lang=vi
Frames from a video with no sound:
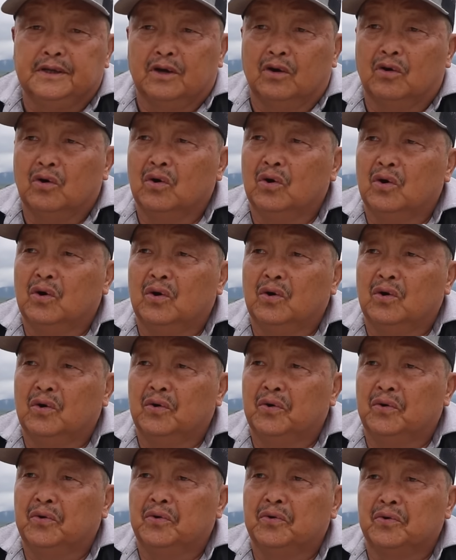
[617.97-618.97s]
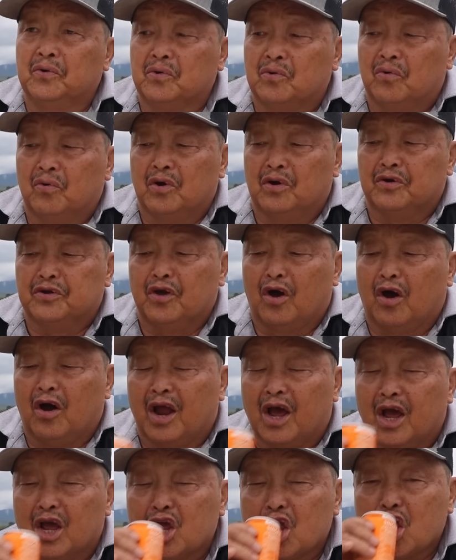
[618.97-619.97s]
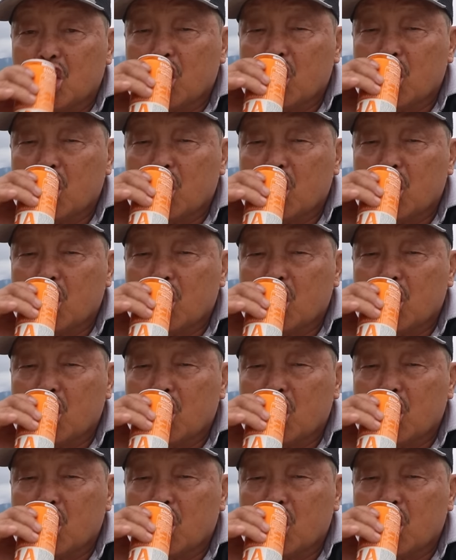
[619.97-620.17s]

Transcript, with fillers: ô cú lò nhỏ này